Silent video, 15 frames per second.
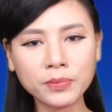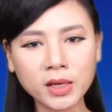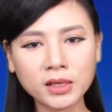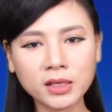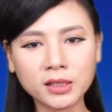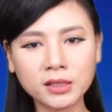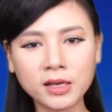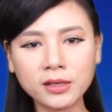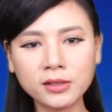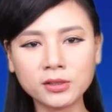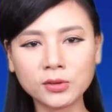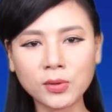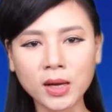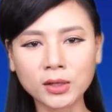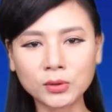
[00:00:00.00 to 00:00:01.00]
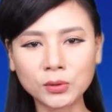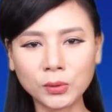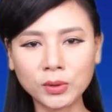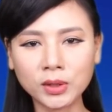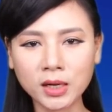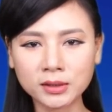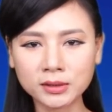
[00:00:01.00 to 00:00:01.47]
đình đã được đoàn
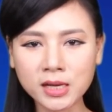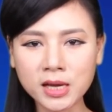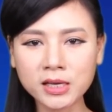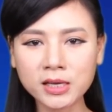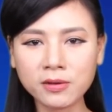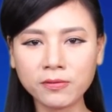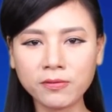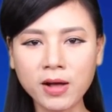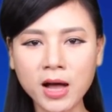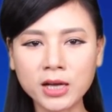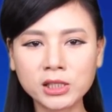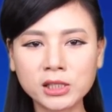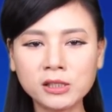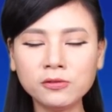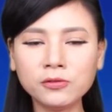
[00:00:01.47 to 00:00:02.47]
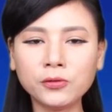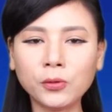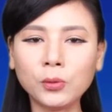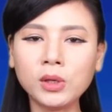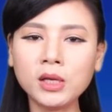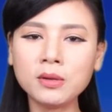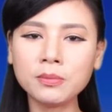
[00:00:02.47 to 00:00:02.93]
tụ gần đây và chính
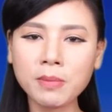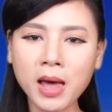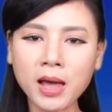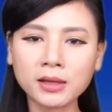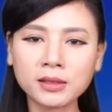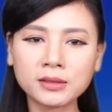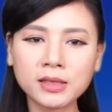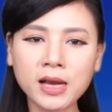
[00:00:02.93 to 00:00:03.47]
phủ liên bang